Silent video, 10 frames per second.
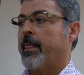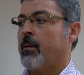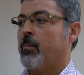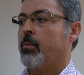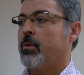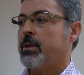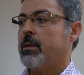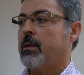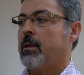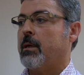Tabii bunun
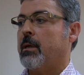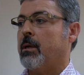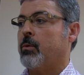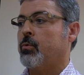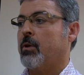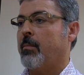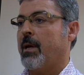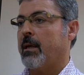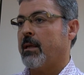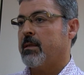için e, tsunami
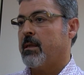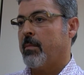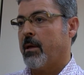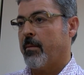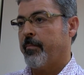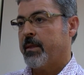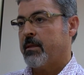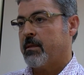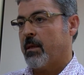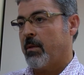erken izleme
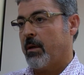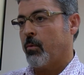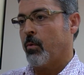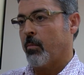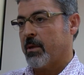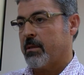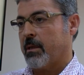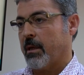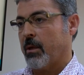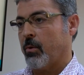sistemlerinin kurulması
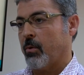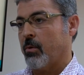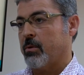gerekiyor.